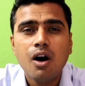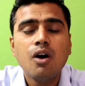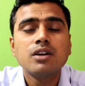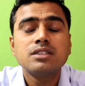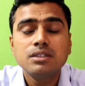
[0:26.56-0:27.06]

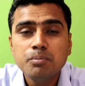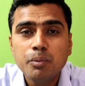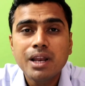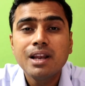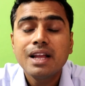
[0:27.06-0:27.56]
और
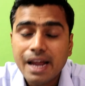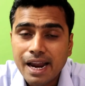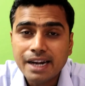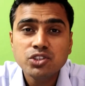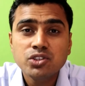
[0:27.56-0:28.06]
सिंपल
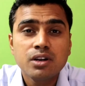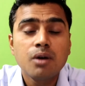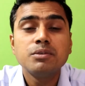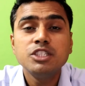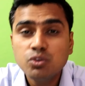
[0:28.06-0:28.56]
एडिशन ऑफ
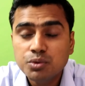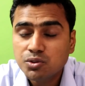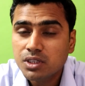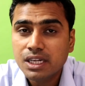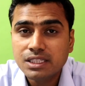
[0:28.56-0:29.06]
न्यू
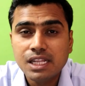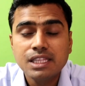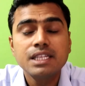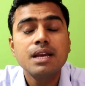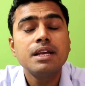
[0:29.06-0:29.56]
फ्यूचर के
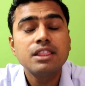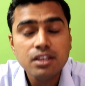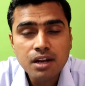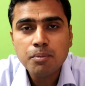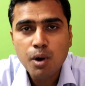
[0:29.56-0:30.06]
चलते ये
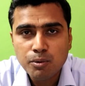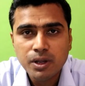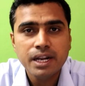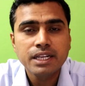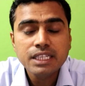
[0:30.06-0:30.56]
इतना
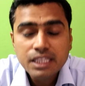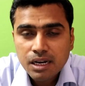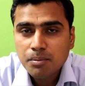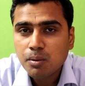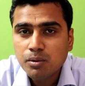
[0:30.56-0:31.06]
पॉपुलर है कि इतना
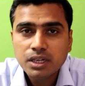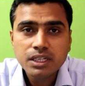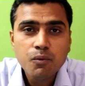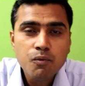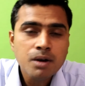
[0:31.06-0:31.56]
पॉपुलर कि
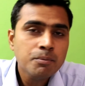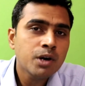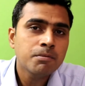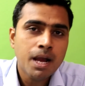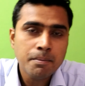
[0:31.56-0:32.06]
वन
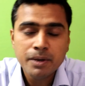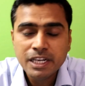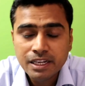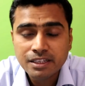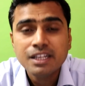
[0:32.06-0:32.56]

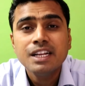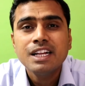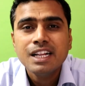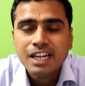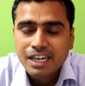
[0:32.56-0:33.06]
बिलियन
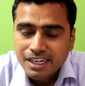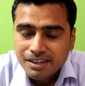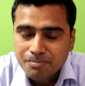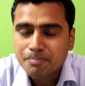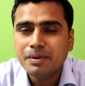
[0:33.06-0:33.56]

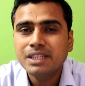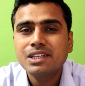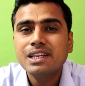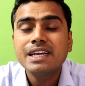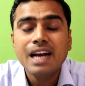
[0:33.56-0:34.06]

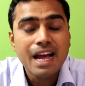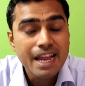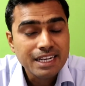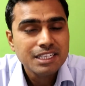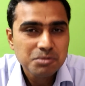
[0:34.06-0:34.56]
मंथली का
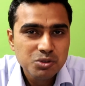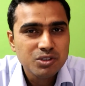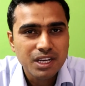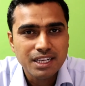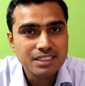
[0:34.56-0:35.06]
एक्टिव
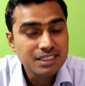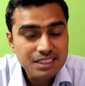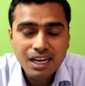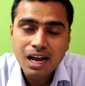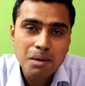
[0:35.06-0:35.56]
यूज़र है जी
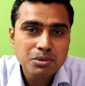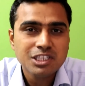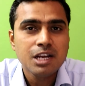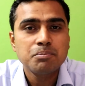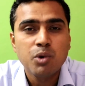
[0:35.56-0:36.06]
हाँ आप
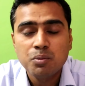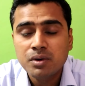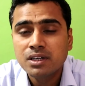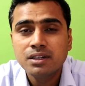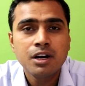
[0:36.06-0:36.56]
इसका
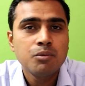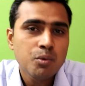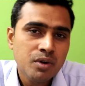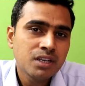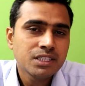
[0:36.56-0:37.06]

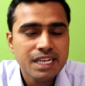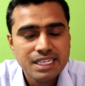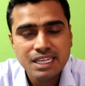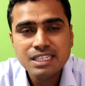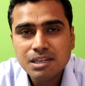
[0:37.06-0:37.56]
पॉपुलरिटी
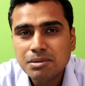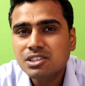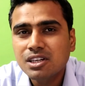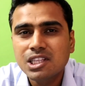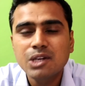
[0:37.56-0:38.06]
ऐसे ही समझ
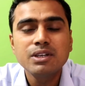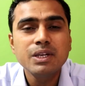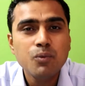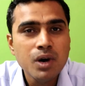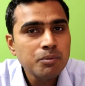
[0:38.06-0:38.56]
सकते हैं कि
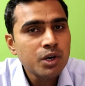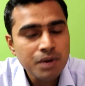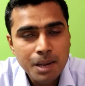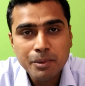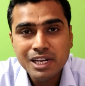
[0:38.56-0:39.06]

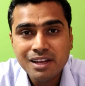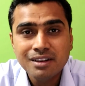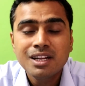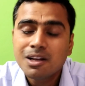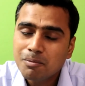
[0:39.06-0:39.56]
1.5 बिलियन
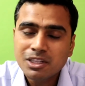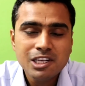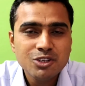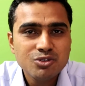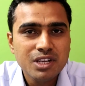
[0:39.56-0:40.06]
मंथली
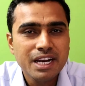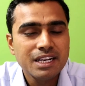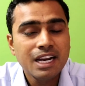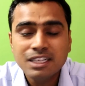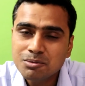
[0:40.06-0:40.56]
यूज़र
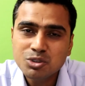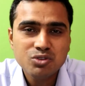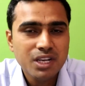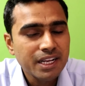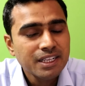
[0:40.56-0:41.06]
एक्टिव
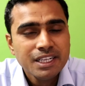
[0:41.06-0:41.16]
यूज़र है